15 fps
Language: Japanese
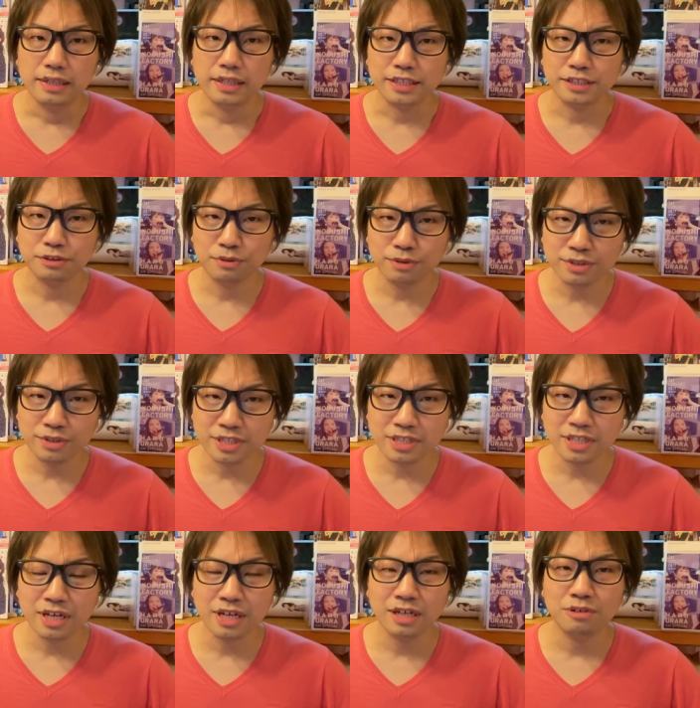総じ
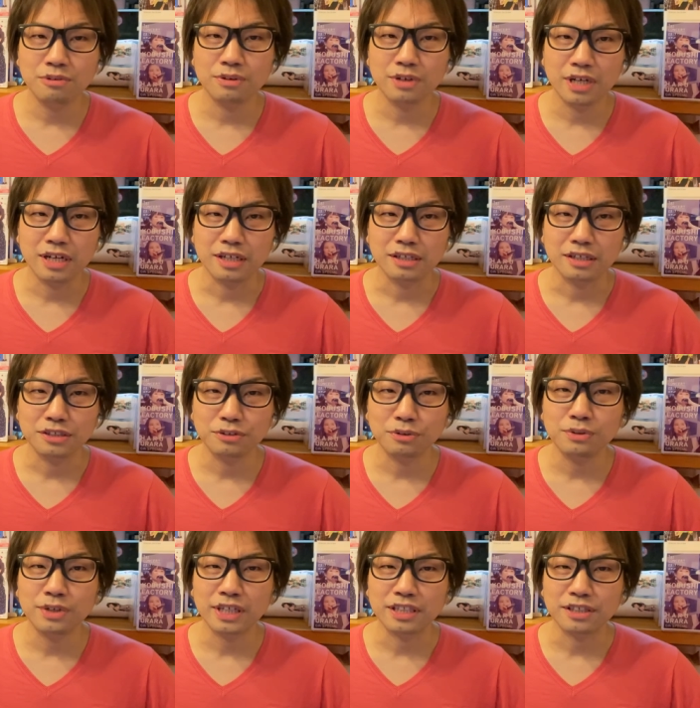てハローが世
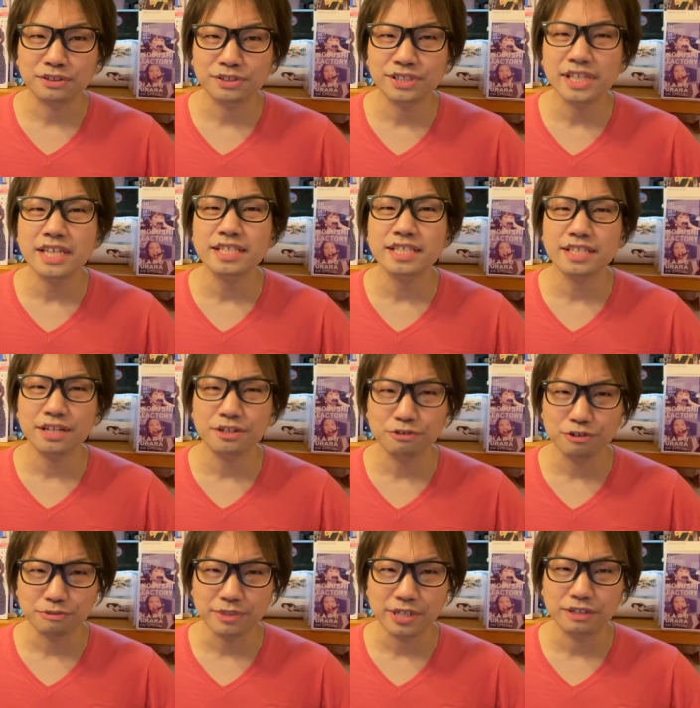の中で苦戦してるよ
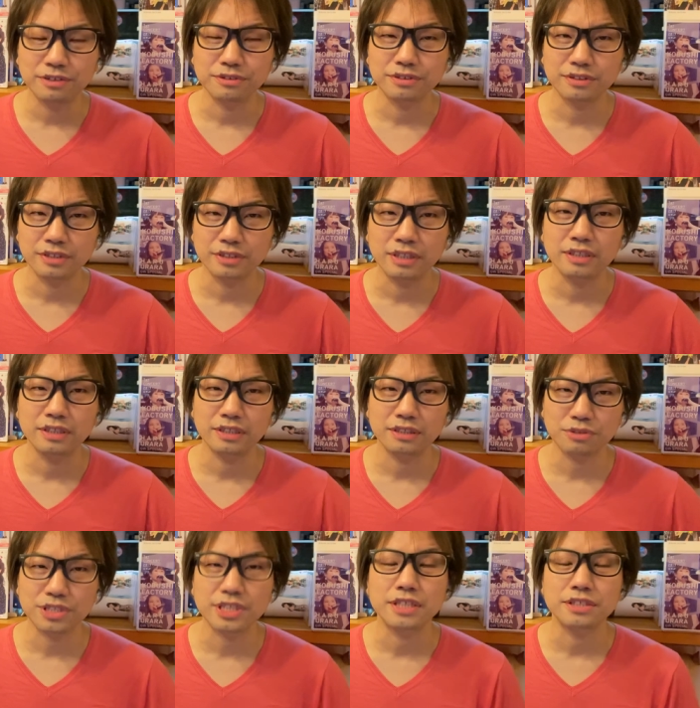うに見える、えー、
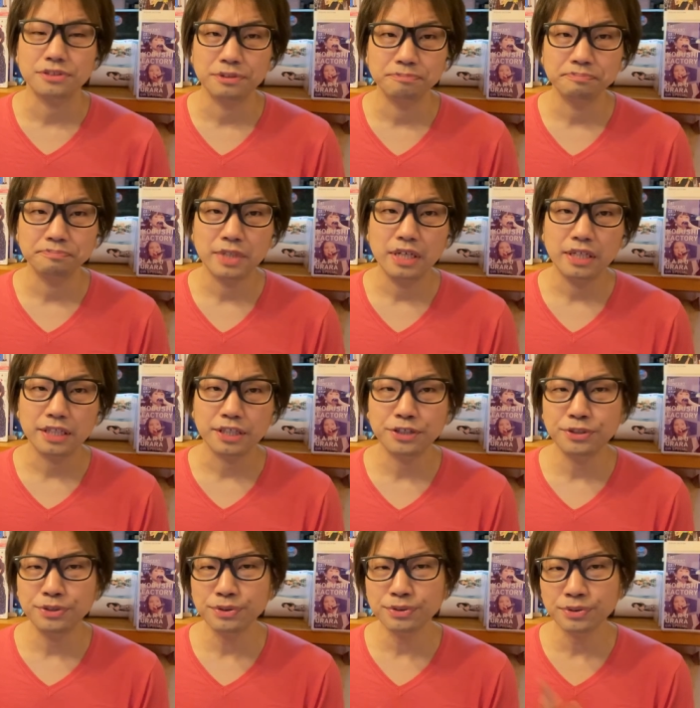年なんですよ。で
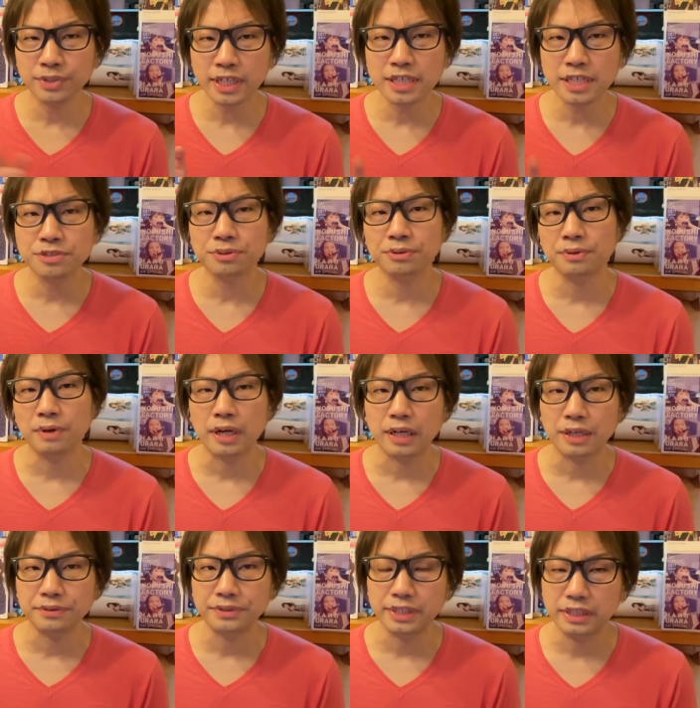キュートだけちょっと
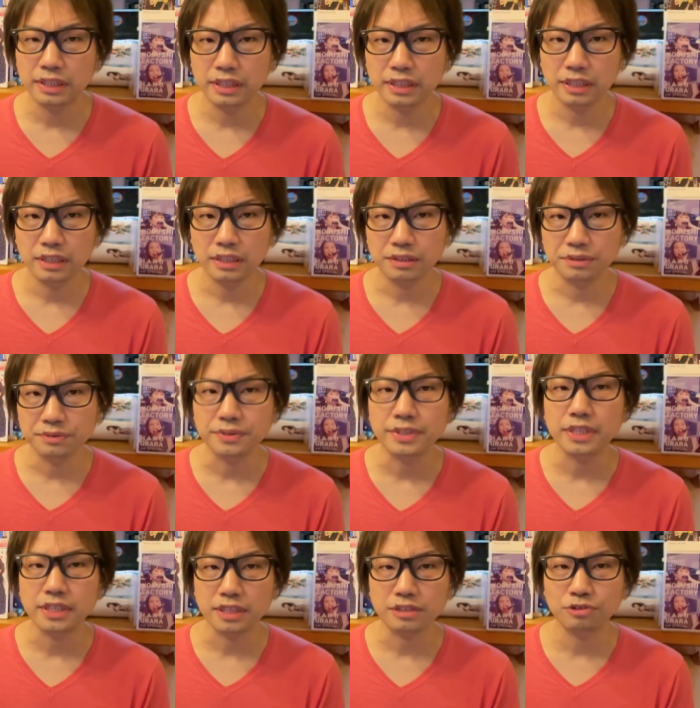明るい雰
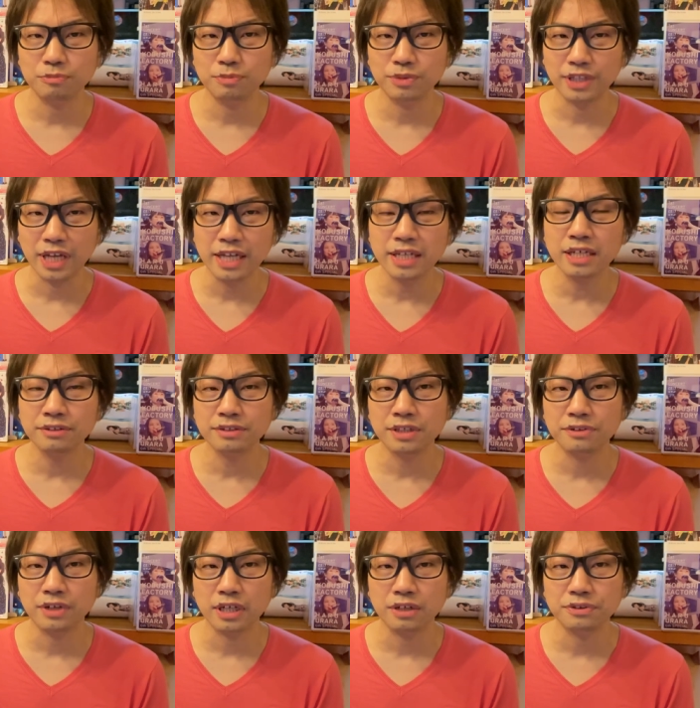囲気、それも大逆転
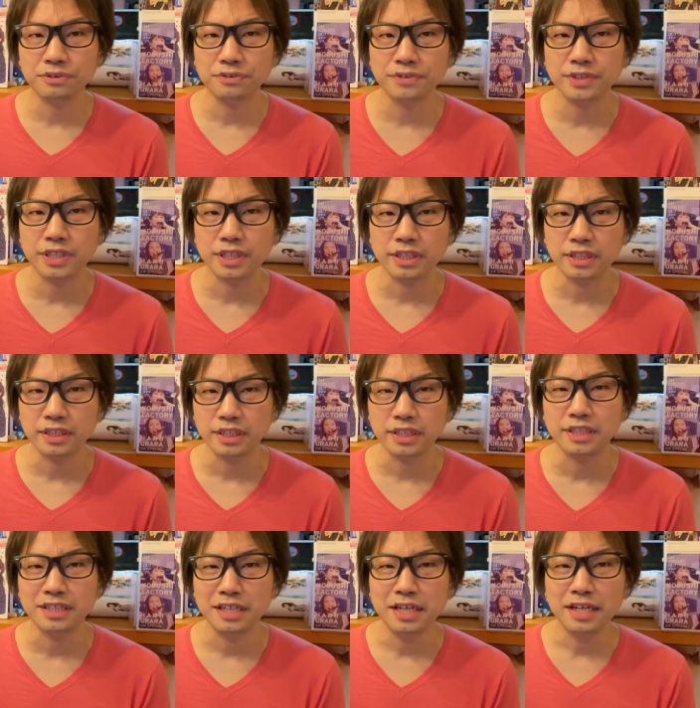の明るい雰囲気
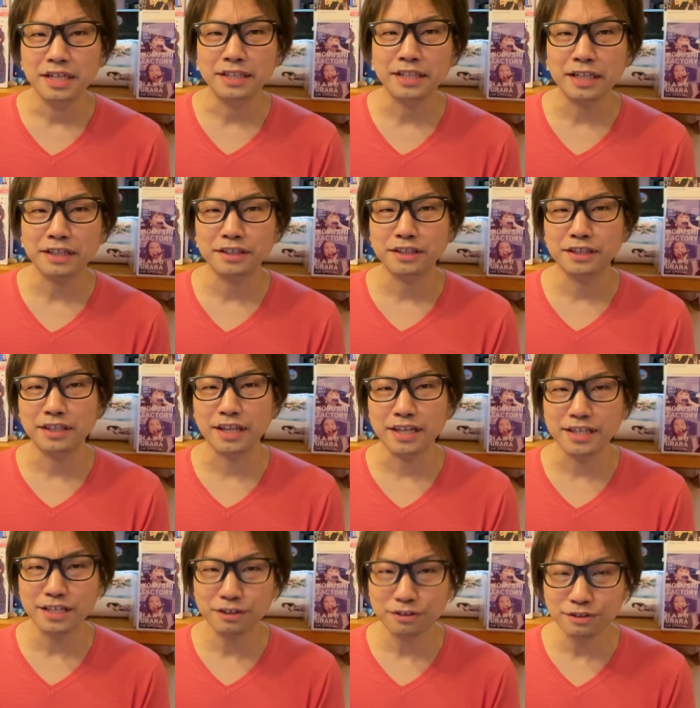になって
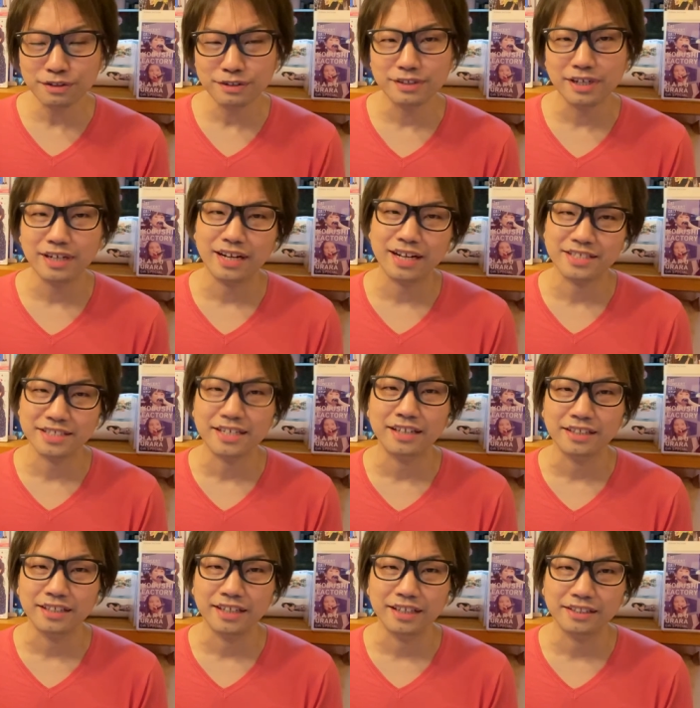いく足が
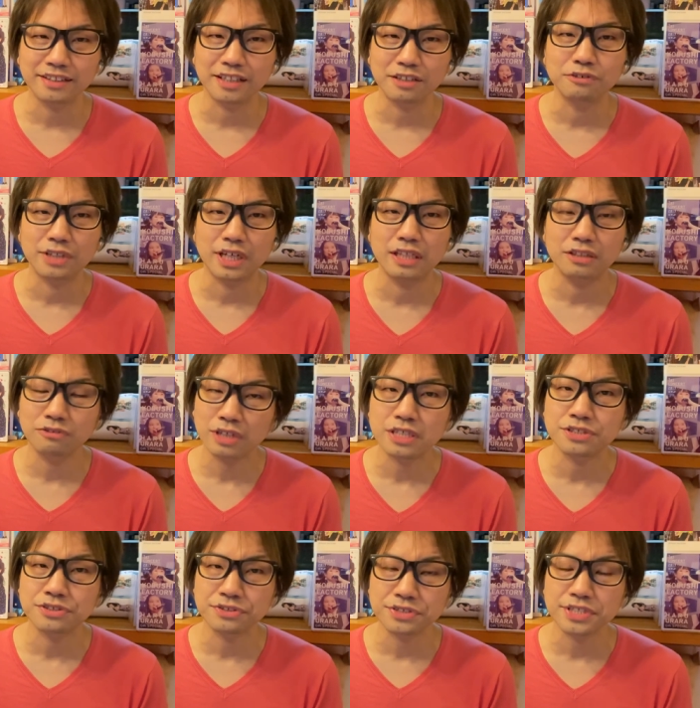かりがあったようなのが
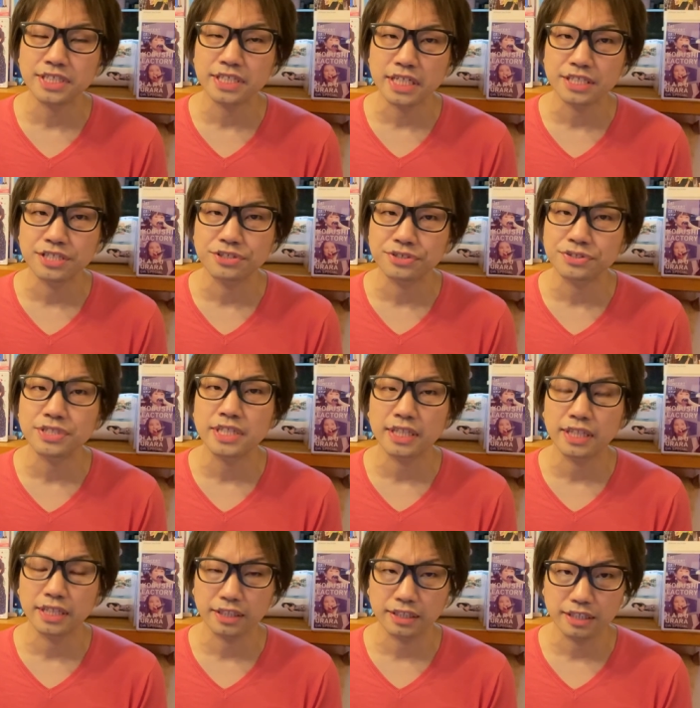じゅういちねんじゅうにね
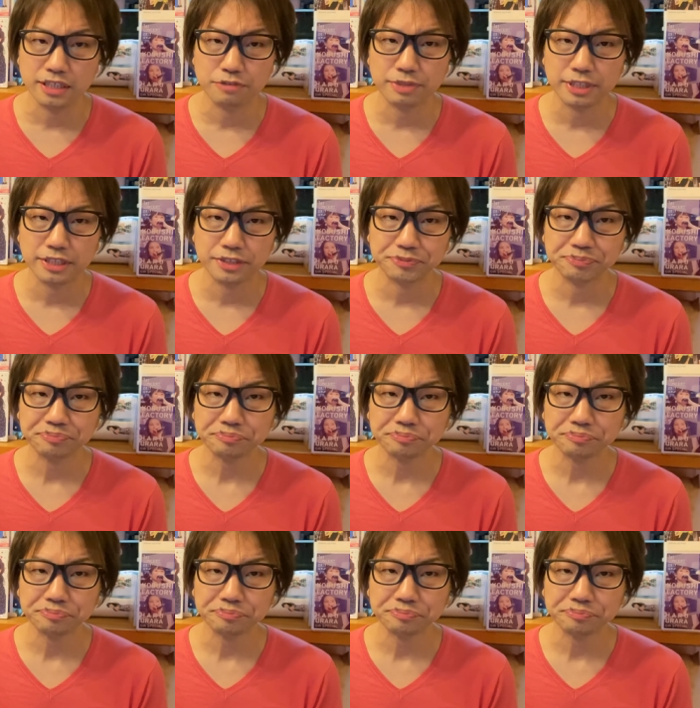んだった気がします。